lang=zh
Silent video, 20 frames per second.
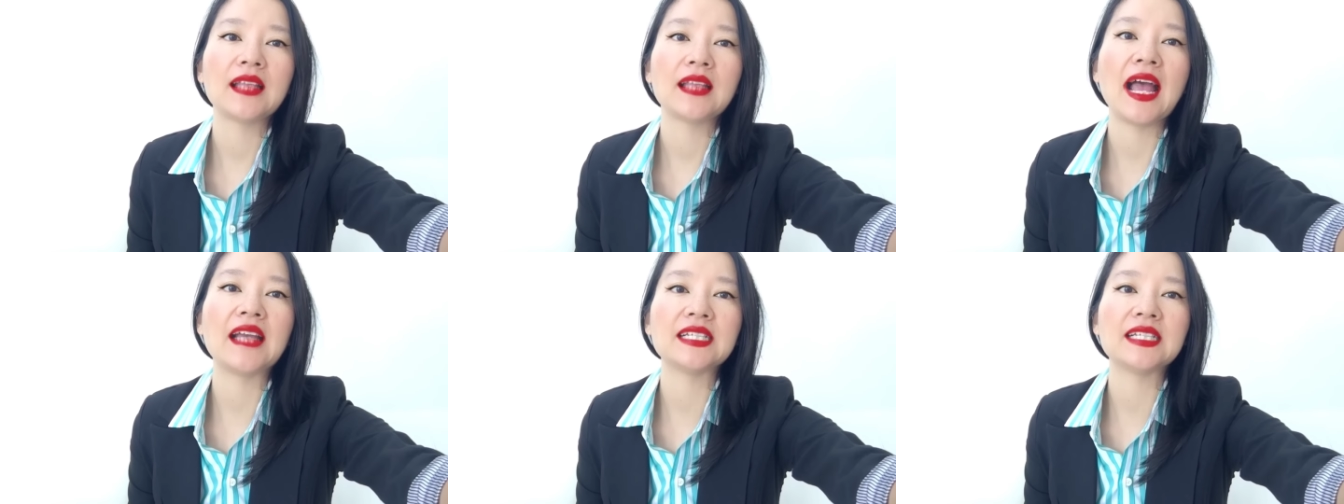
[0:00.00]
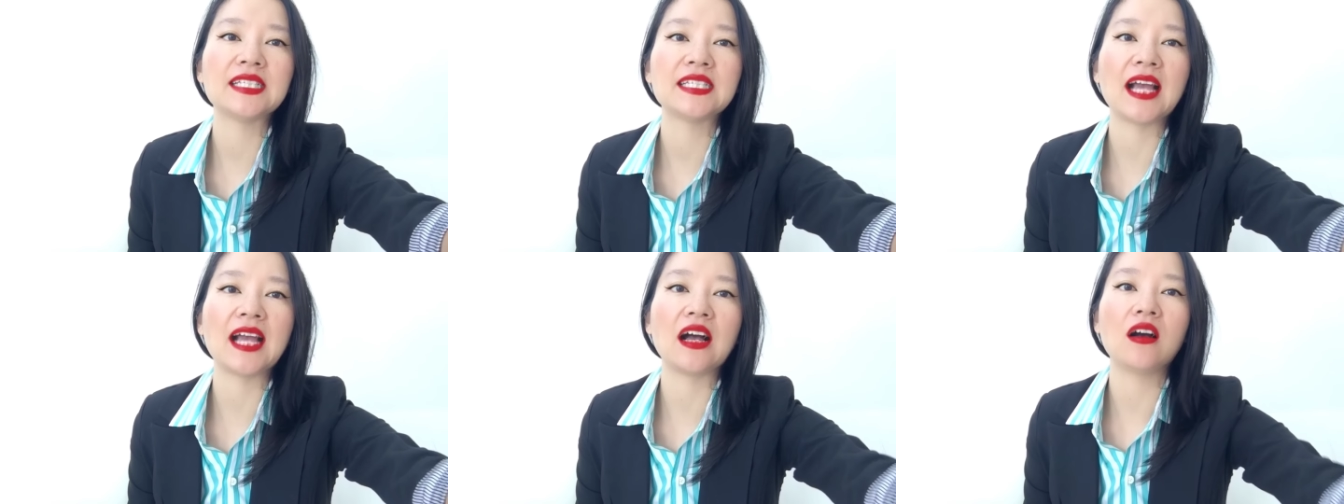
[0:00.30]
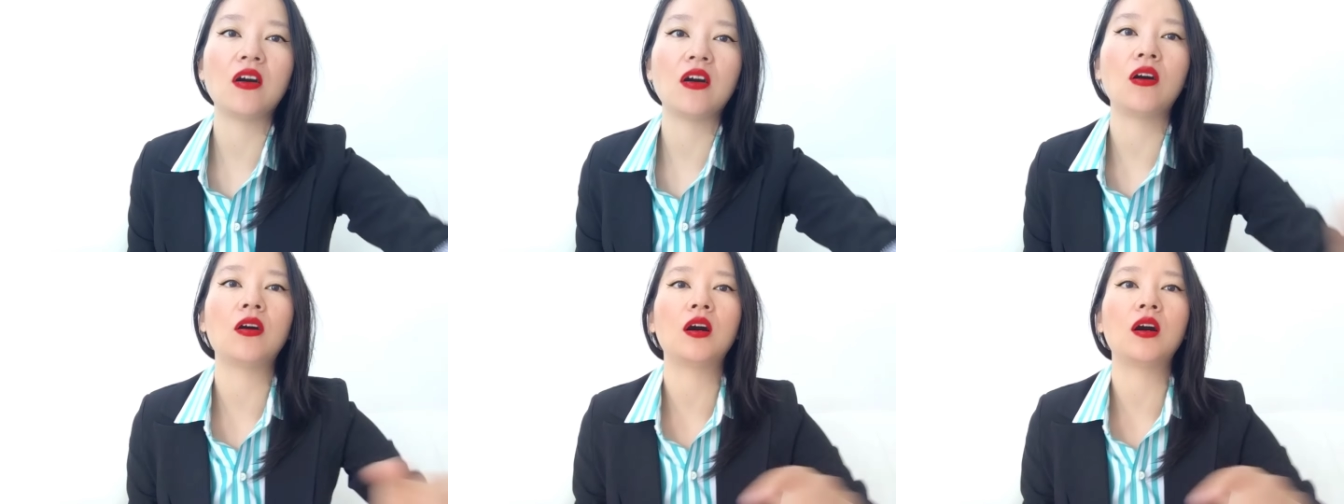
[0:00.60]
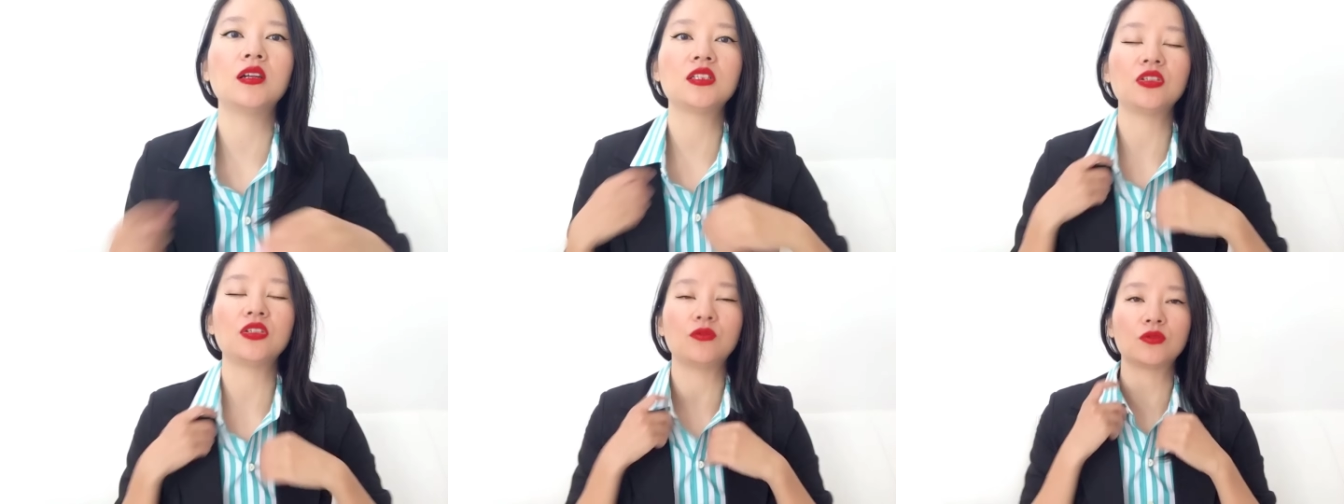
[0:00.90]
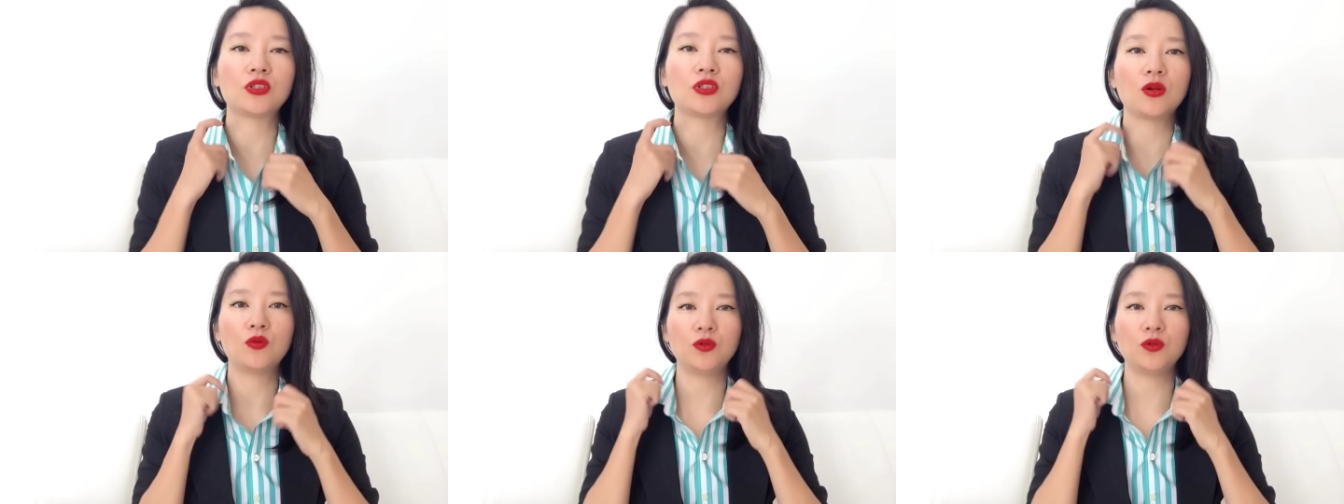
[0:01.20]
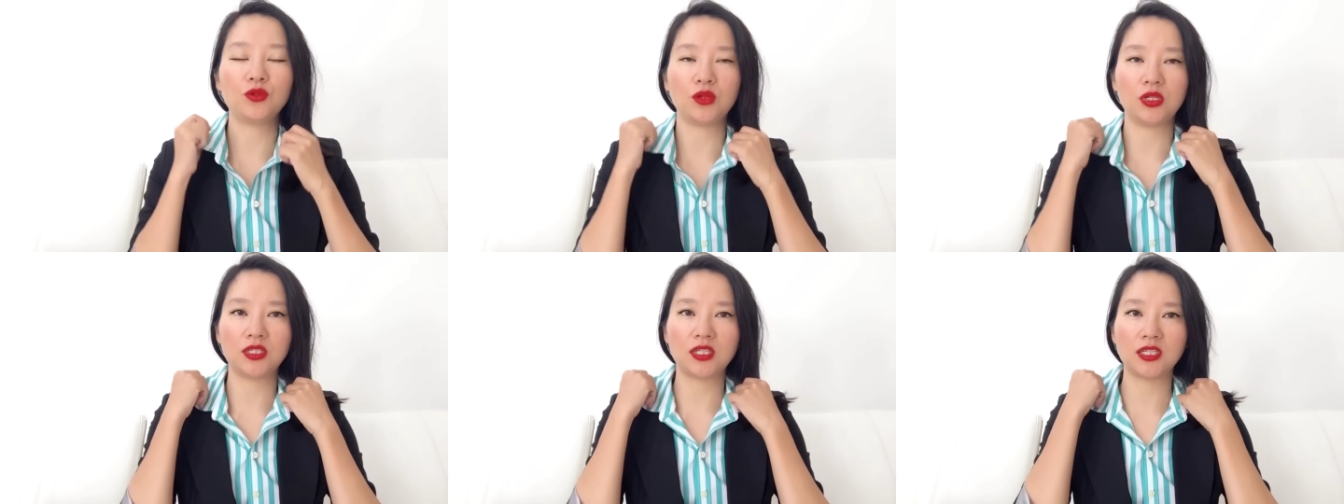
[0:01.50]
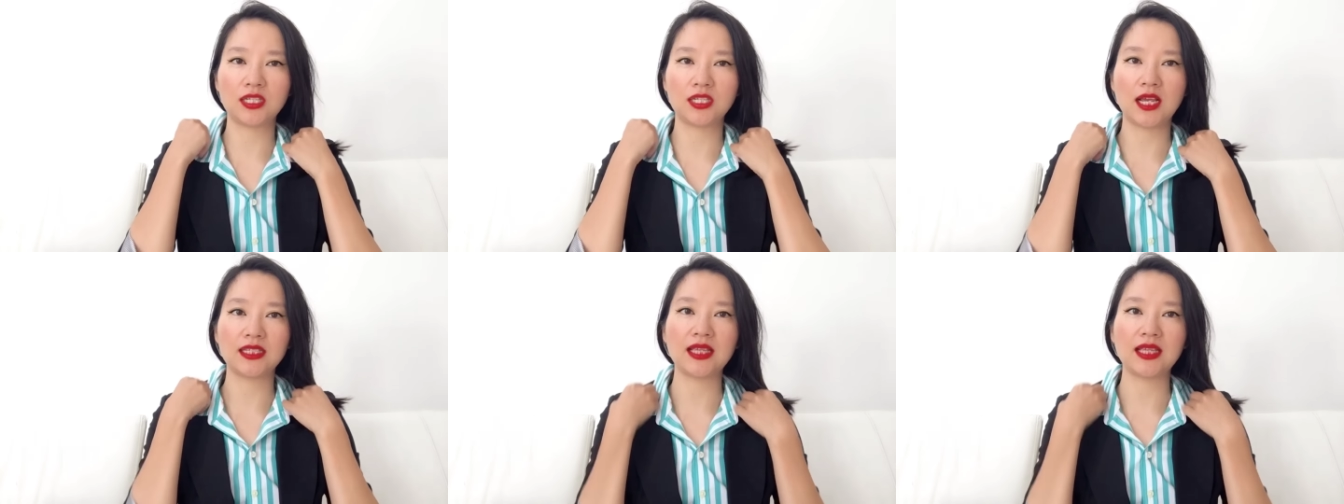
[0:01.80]
太香哈，而且有时候会觉得
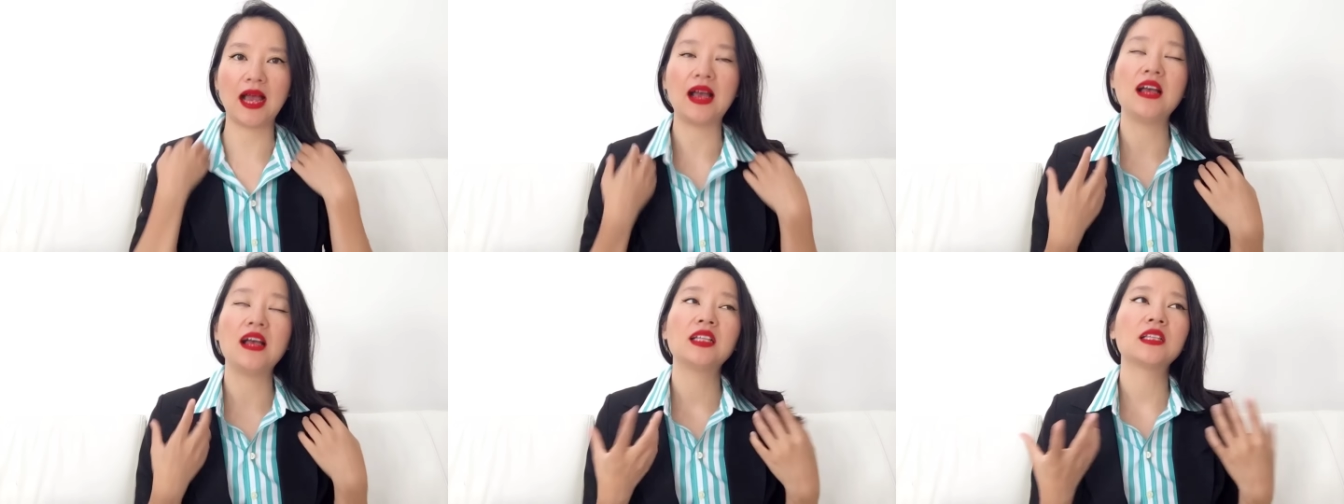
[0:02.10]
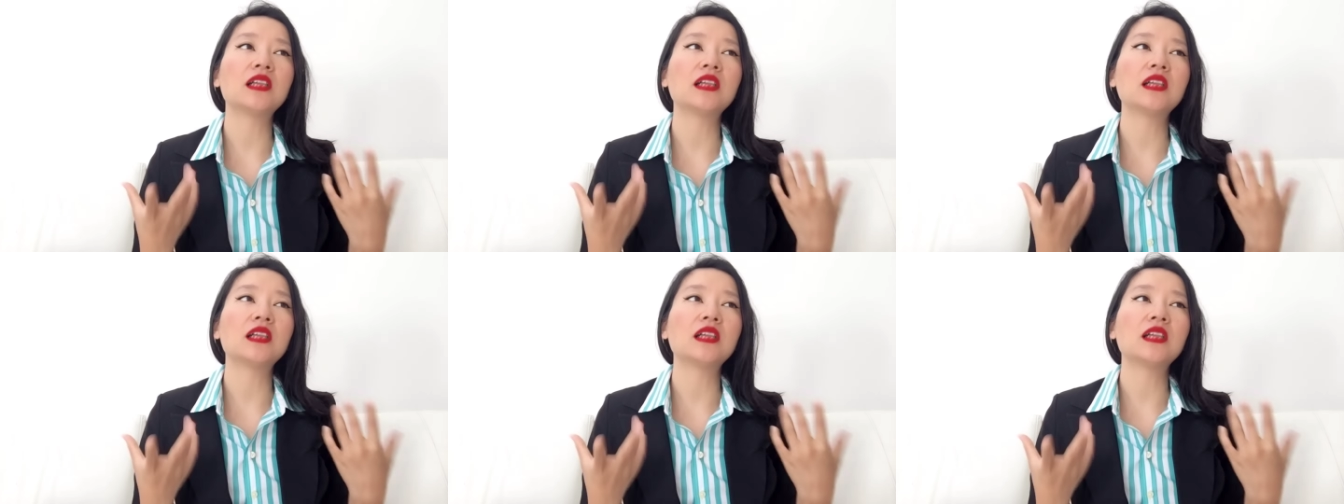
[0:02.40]
身上痒。